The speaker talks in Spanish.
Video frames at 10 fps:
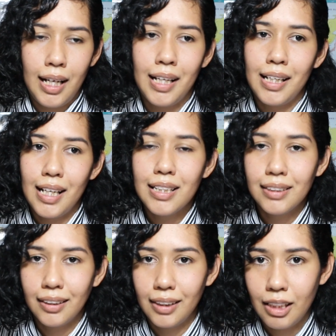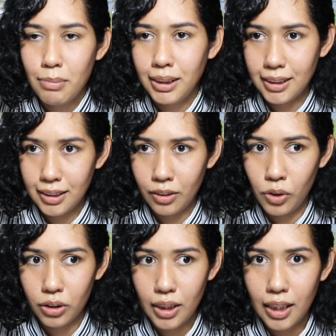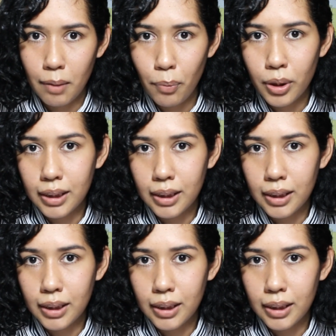ella instantáneamente se sintió atraída por